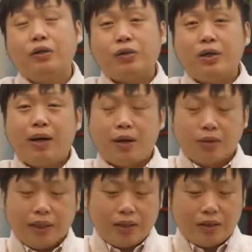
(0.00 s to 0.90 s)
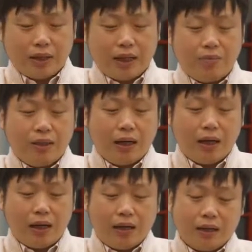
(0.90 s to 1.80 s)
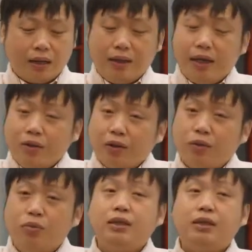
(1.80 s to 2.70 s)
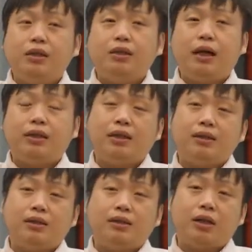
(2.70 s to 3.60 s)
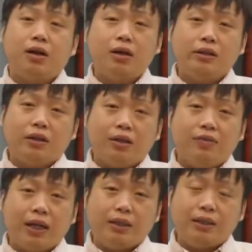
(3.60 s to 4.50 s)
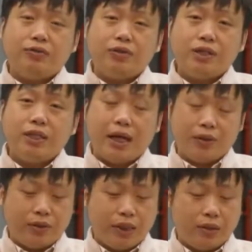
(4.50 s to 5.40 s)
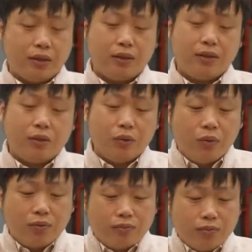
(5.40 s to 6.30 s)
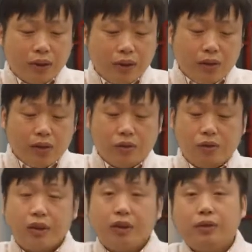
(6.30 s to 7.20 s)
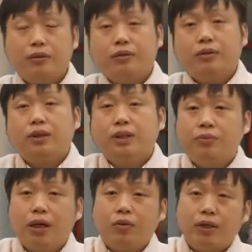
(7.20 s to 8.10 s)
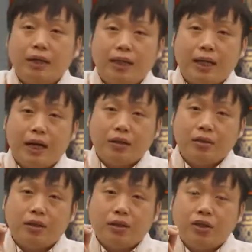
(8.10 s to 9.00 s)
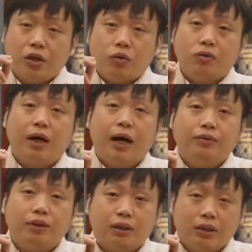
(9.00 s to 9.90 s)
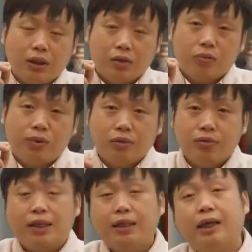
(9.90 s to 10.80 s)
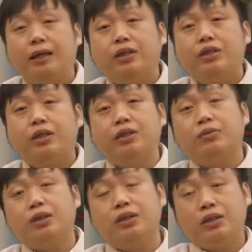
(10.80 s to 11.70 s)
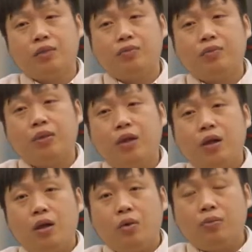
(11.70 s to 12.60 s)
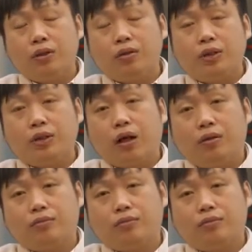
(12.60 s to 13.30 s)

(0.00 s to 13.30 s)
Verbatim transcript: 所以把国家交给他们呢，啊，可能也有很多问题啊，但是至少造反这个风险啊就降低了很多。所以这里面我给大家找一个角度啊，找一个角度帮助大家来理解这个问题。我们都知道，